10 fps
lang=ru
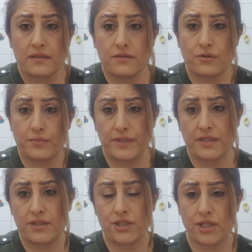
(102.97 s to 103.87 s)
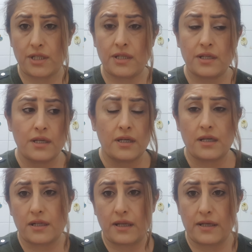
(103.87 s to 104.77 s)
сюрпризички
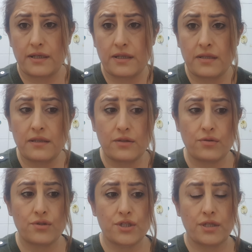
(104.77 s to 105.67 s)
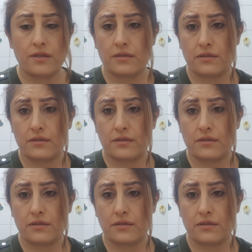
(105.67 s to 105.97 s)
и для Ирины тоже.